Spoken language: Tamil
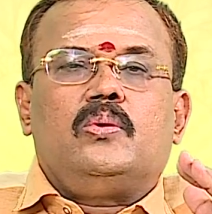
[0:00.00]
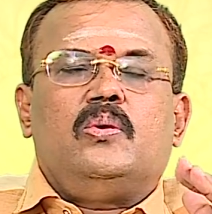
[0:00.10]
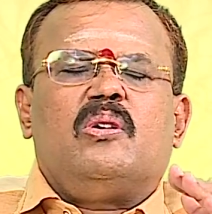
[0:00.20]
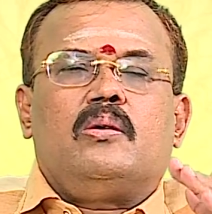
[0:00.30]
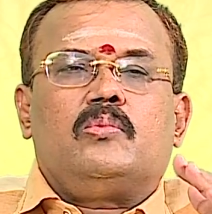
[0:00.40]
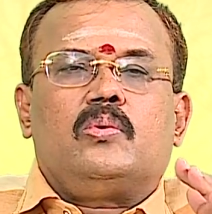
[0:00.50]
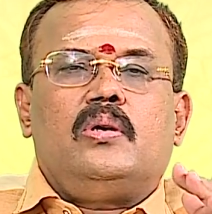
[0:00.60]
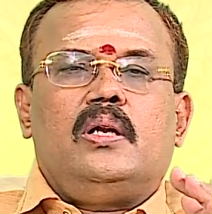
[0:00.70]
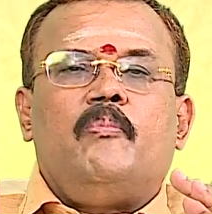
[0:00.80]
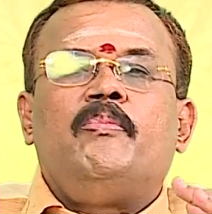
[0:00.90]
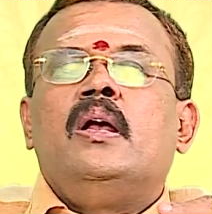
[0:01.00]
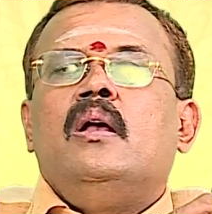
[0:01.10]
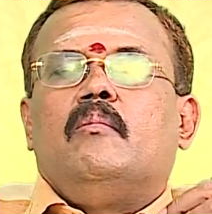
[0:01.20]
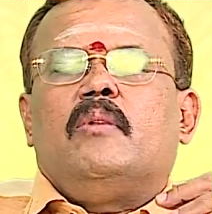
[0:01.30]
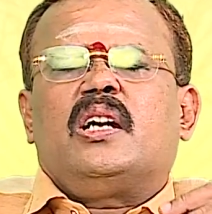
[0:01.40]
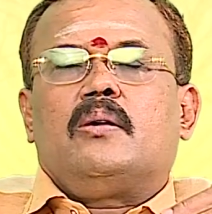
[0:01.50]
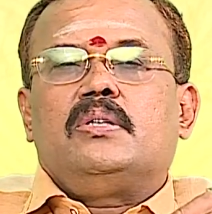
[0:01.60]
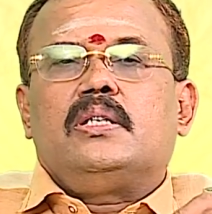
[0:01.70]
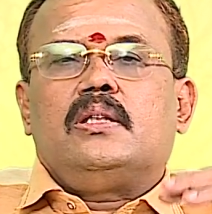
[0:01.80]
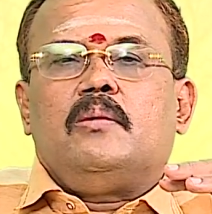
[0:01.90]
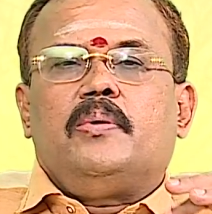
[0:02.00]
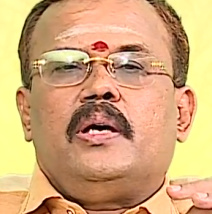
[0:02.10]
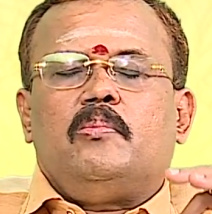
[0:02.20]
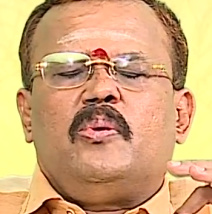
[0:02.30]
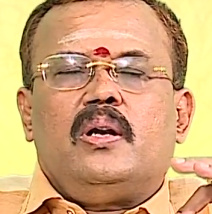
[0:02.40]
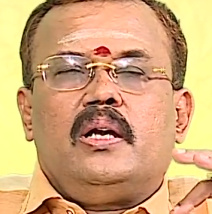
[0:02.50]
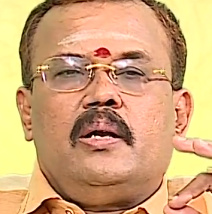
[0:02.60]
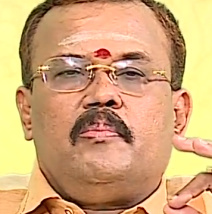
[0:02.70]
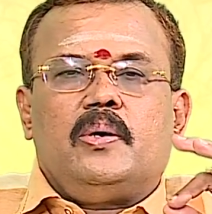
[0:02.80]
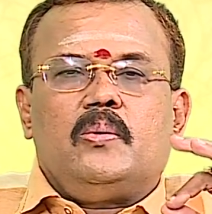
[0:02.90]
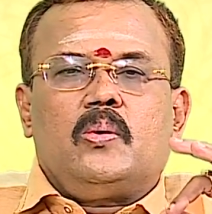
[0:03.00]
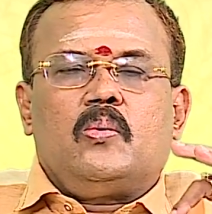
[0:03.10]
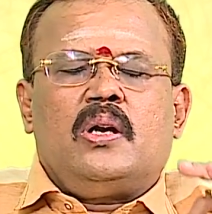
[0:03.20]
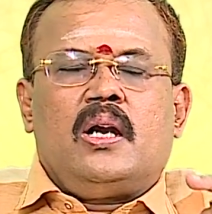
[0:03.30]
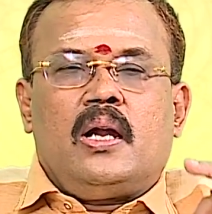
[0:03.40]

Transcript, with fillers: உத்தியோகம் தொழில் மற்ற விஷயத்தில் பேர் புகழ் ஏற்படுவதற்குண்டான